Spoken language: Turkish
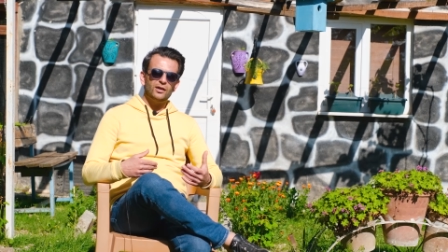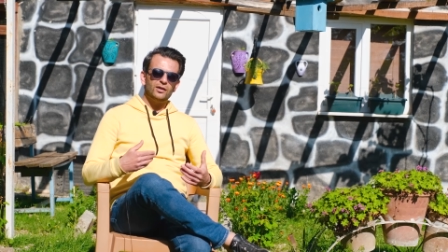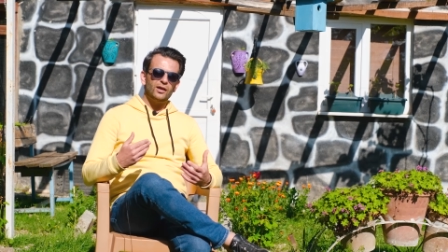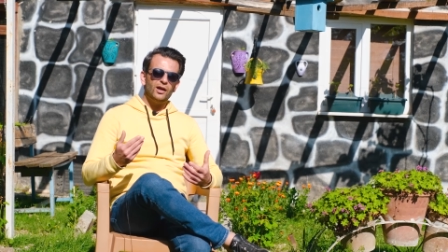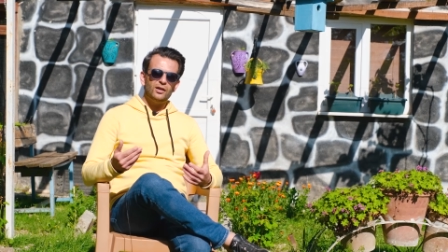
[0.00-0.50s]
e,
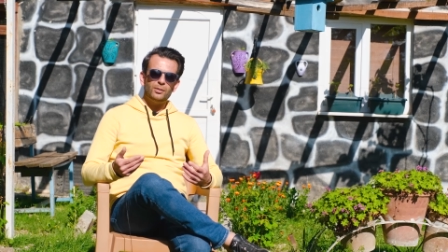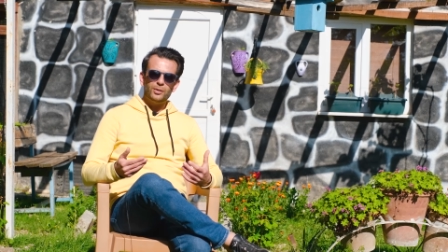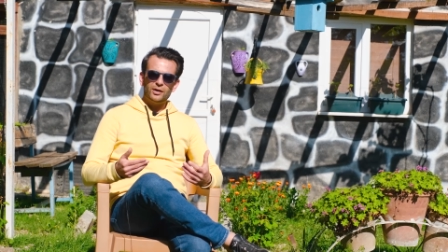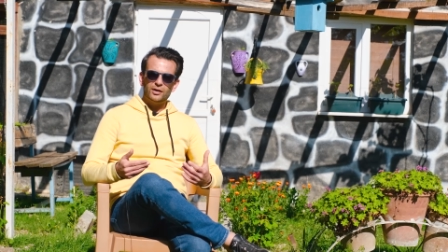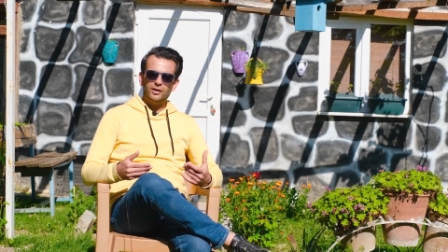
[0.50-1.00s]

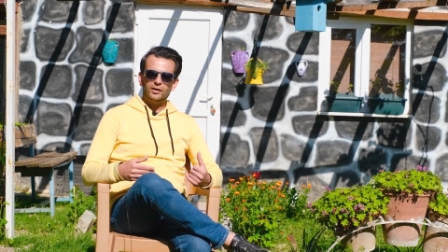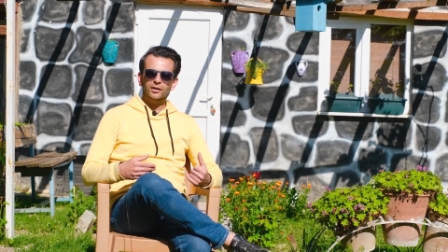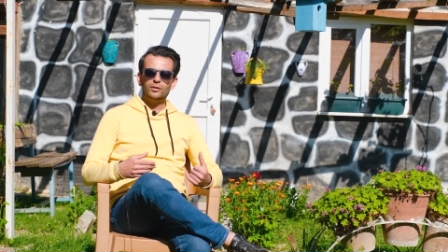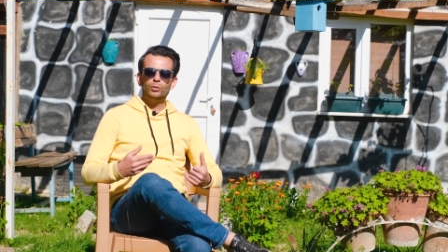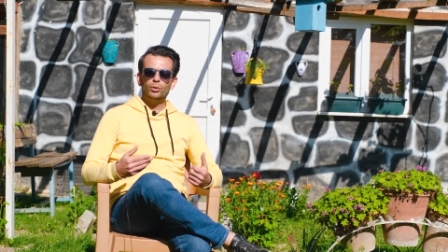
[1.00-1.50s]
eyleme
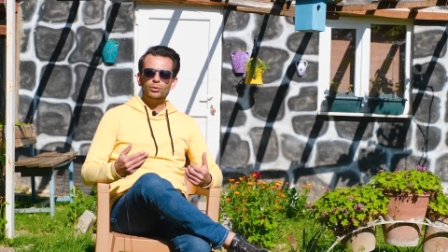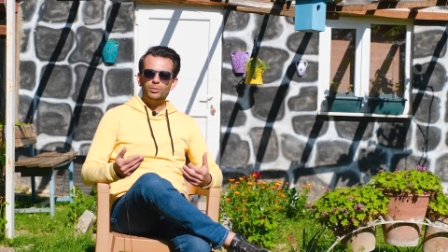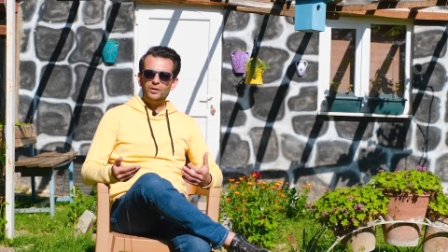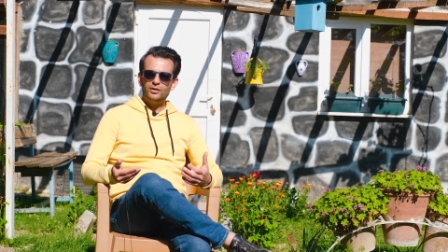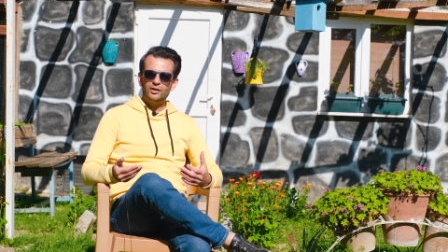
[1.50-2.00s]
e, doğru
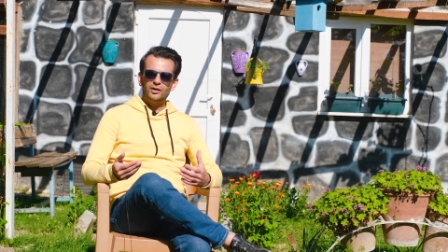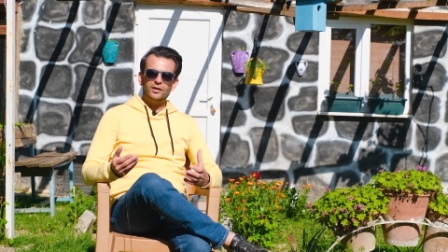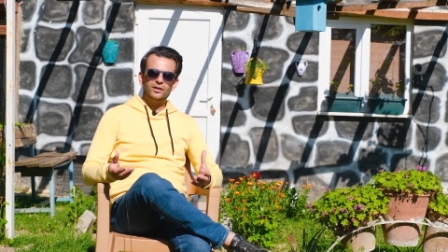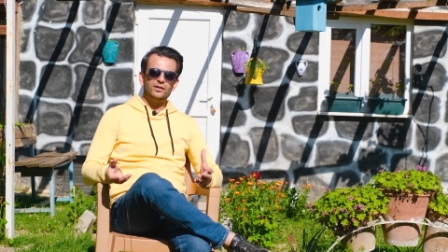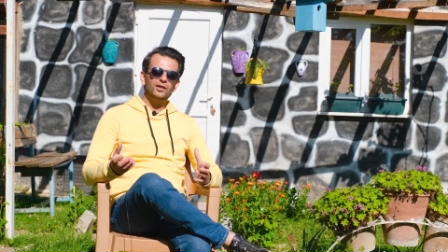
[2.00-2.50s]
bir
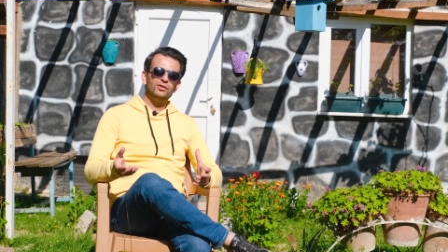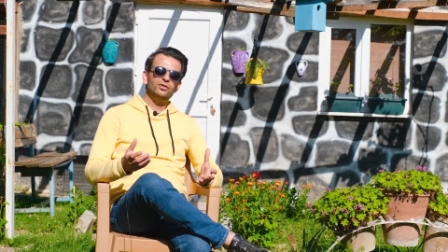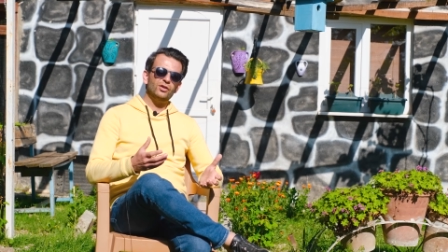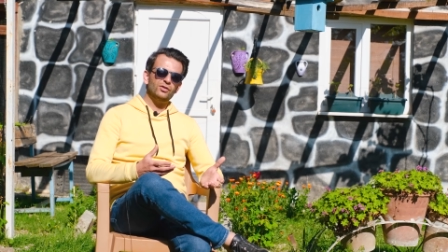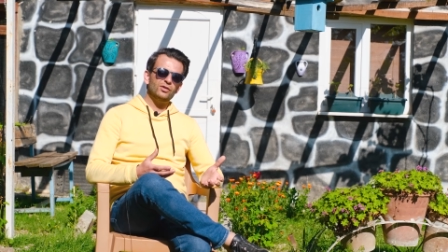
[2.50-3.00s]

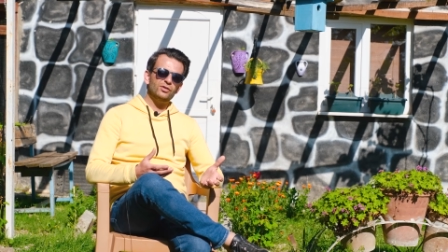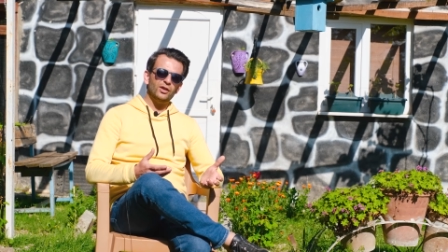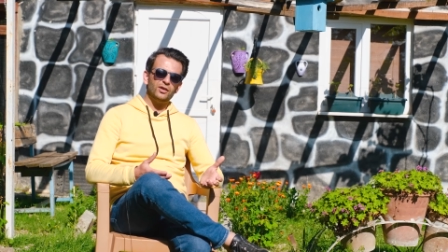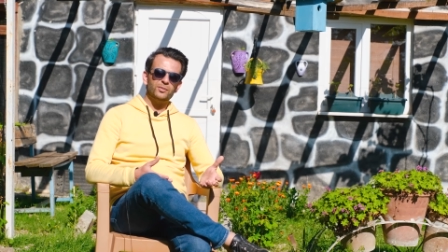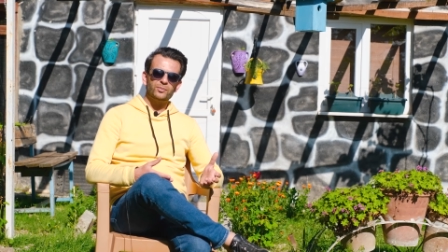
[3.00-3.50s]
geçiş yaşayacak.